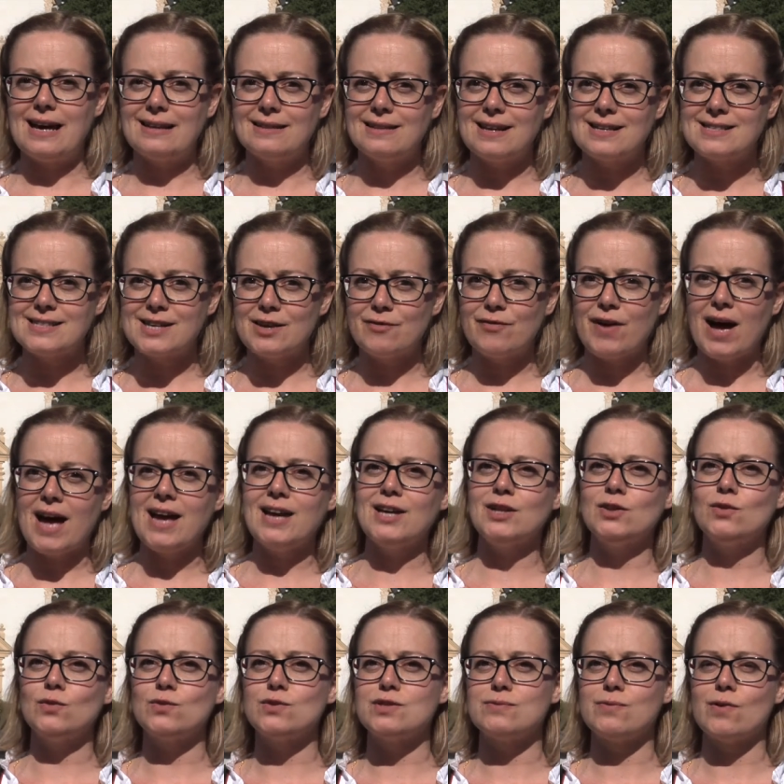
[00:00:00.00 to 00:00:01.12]
Anlass
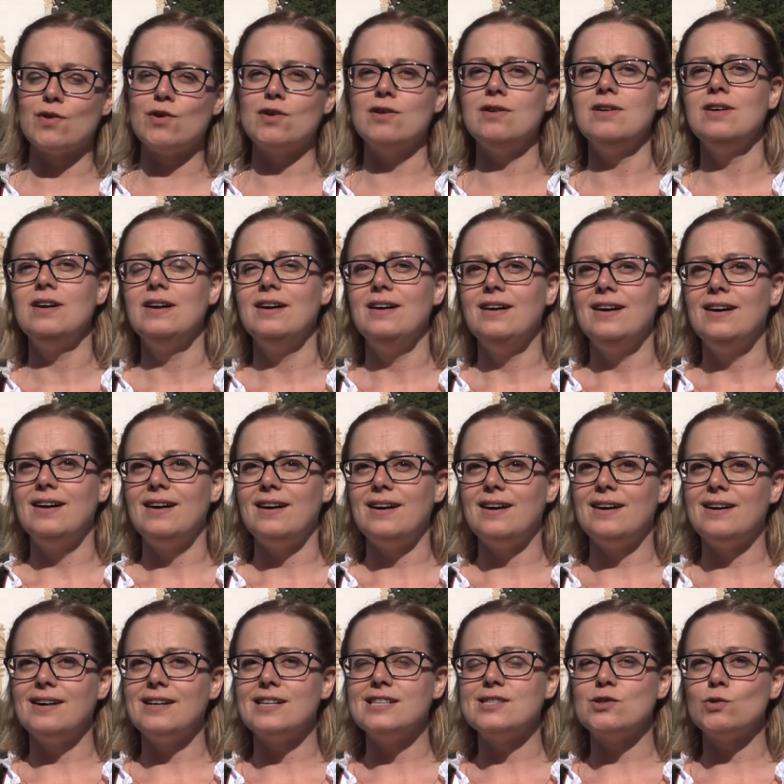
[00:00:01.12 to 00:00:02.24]
gefeiert und zwar
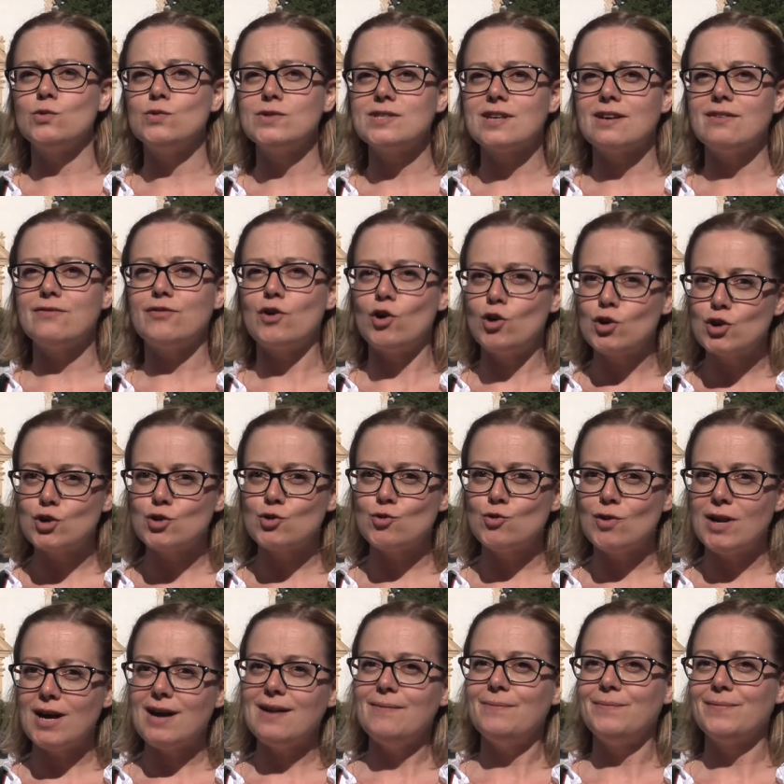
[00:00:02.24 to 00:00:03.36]
äh, ist unsere
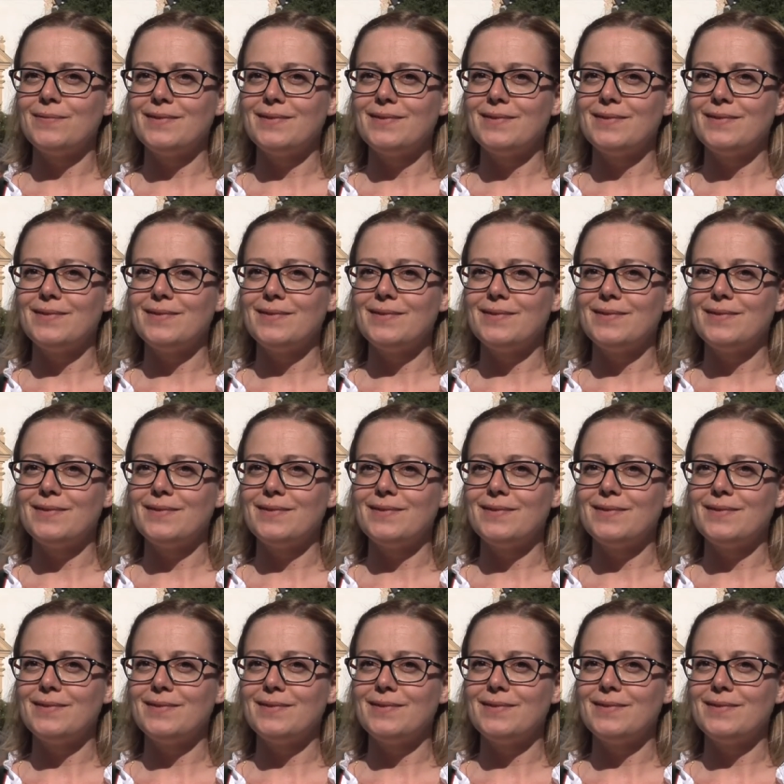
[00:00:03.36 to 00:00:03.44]
Volksschule